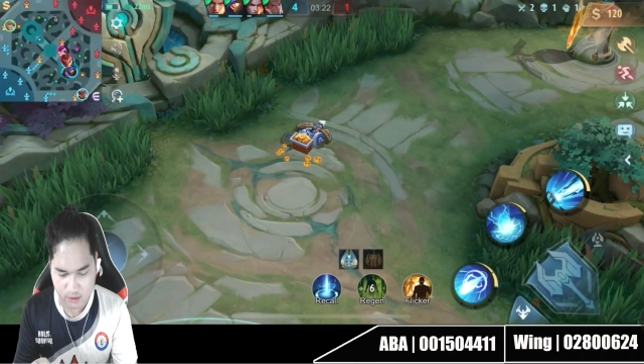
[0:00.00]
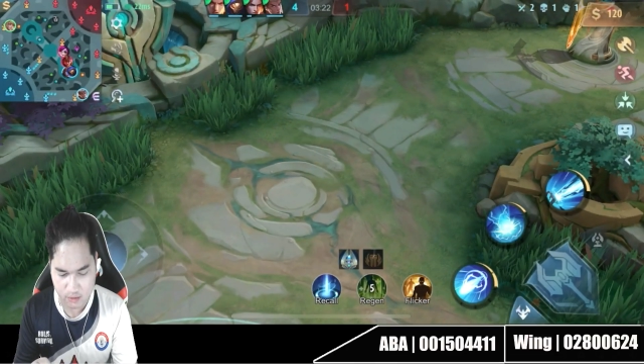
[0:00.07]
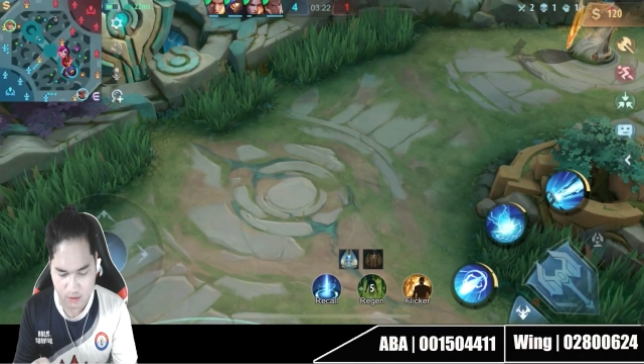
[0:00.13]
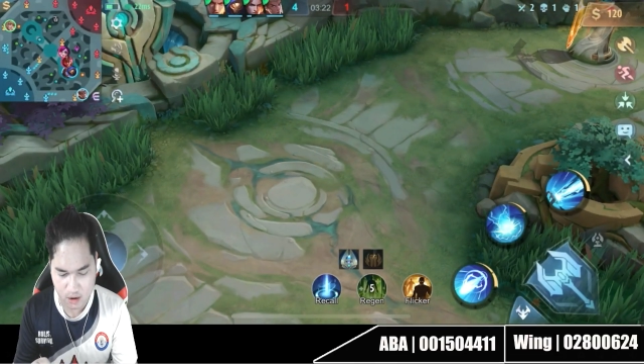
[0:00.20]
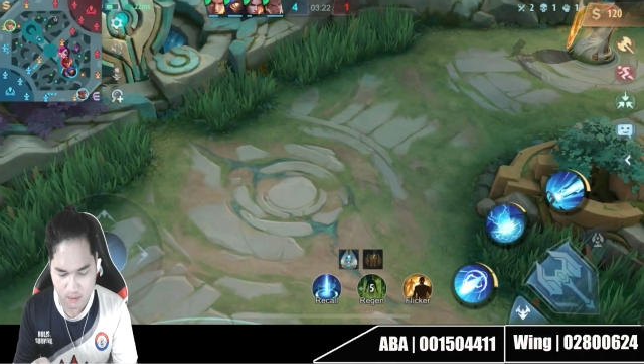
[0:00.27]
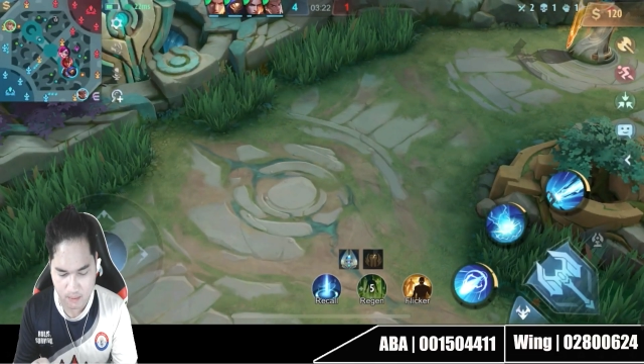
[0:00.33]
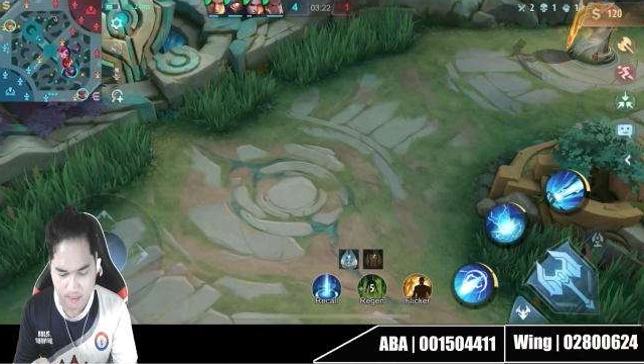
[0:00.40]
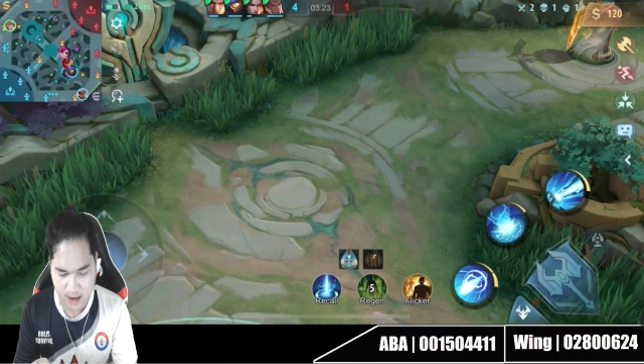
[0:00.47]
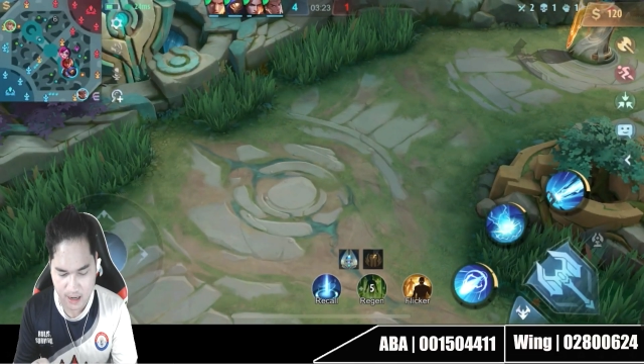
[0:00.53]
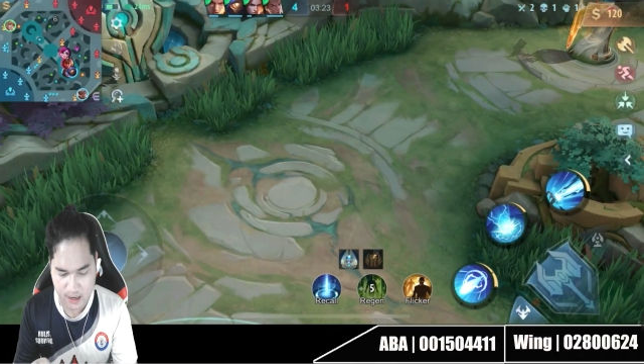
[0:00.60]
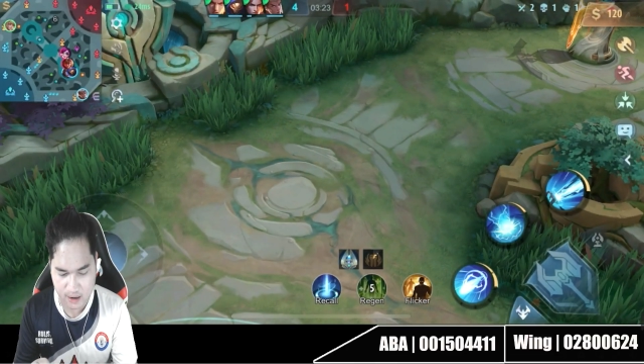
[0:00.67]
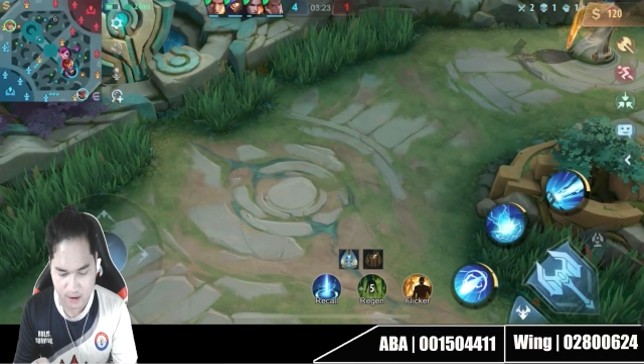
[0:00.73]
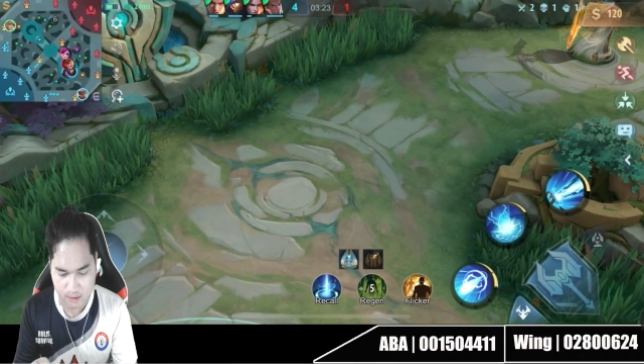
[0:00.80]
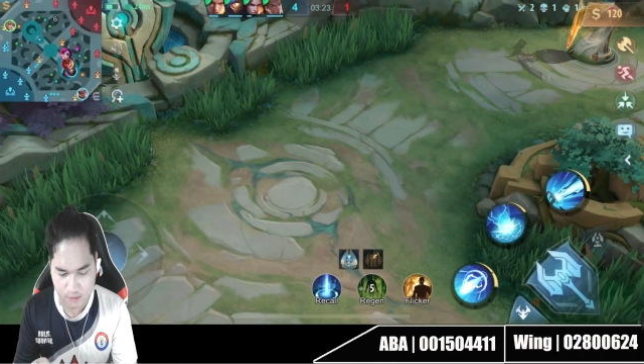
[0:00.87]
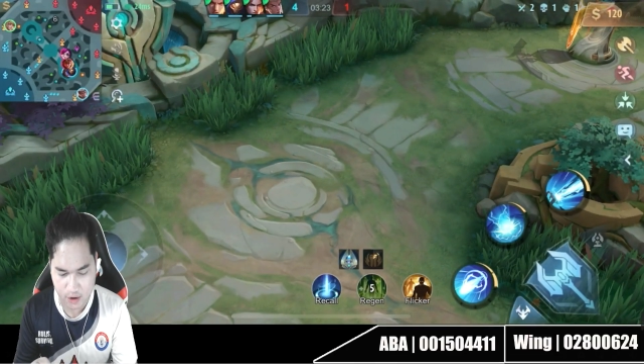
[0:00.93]
con kho bạn
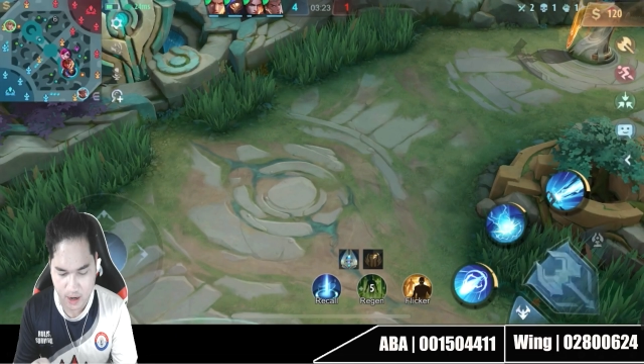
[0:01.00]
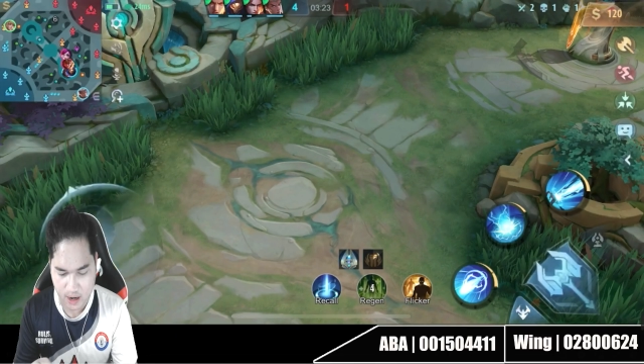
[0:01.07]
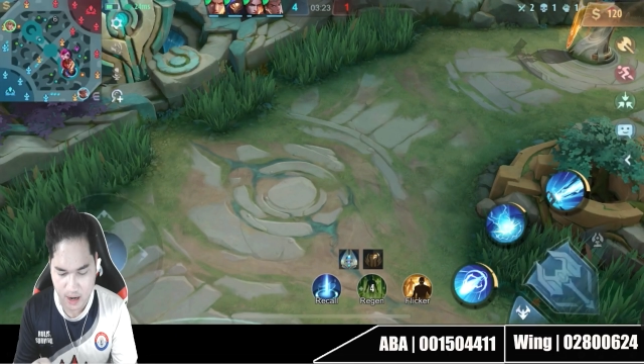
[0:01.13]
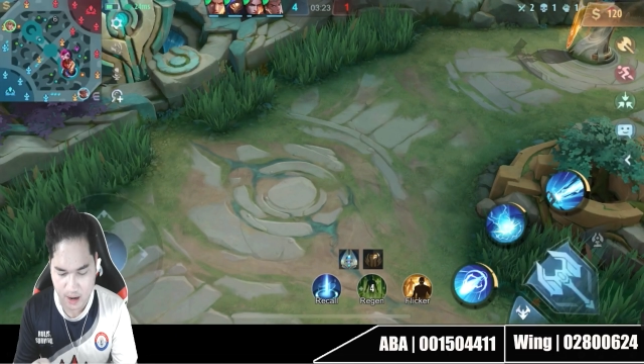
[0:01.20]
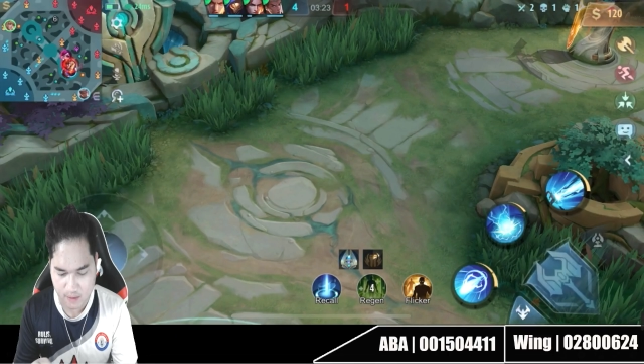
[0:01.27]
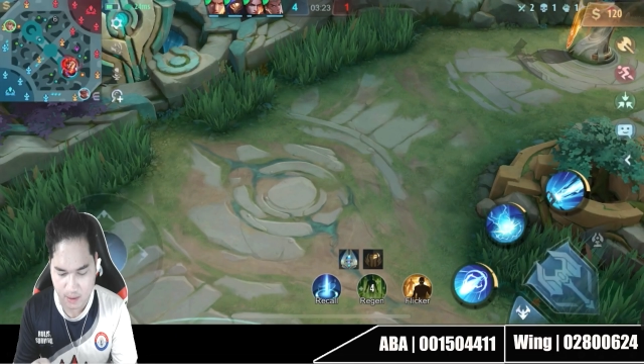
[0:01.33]
lên một kia đấy